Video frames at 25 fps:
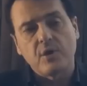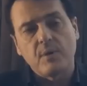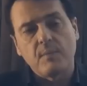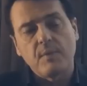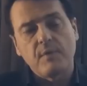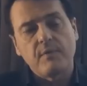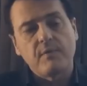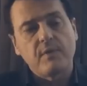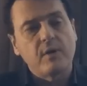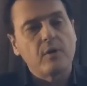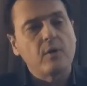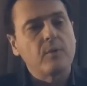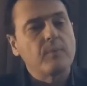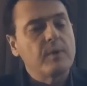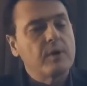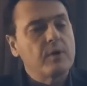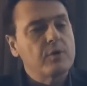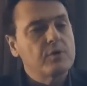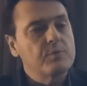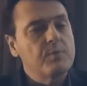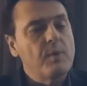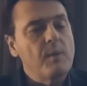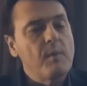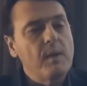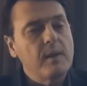son
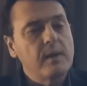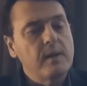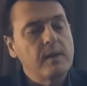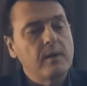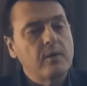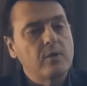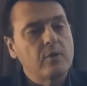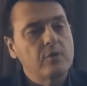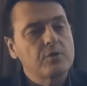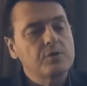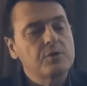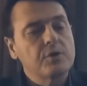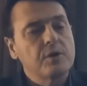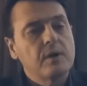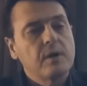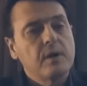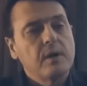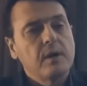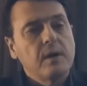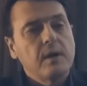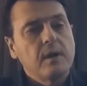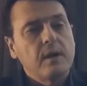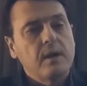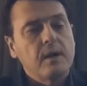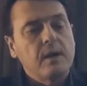epifenómenos miméticos
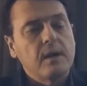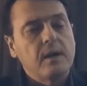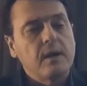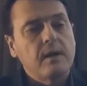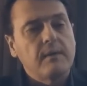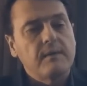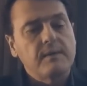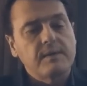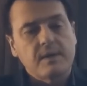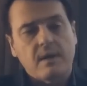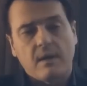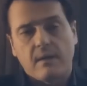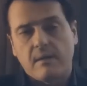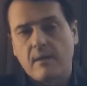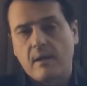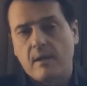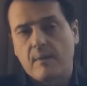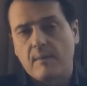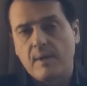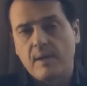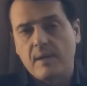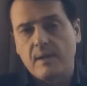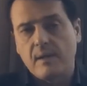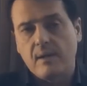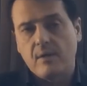y que
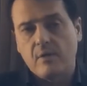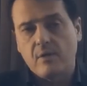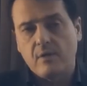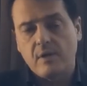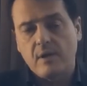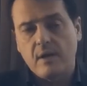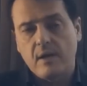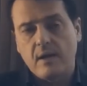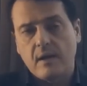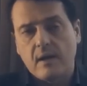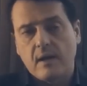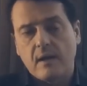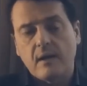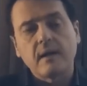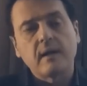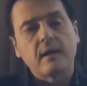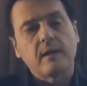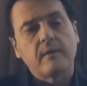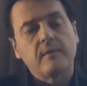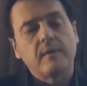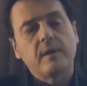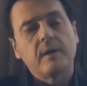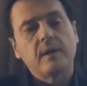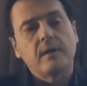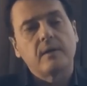desgraciadamente no tienen nada que
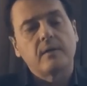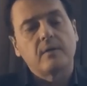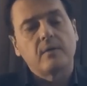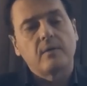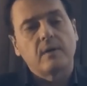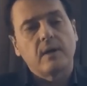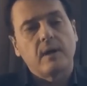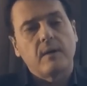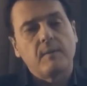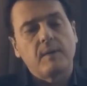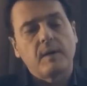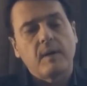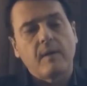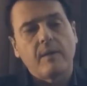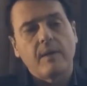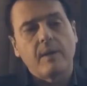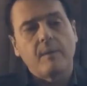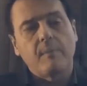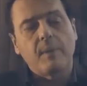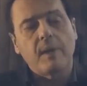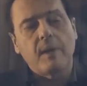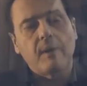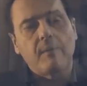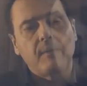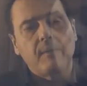ver con la verdadera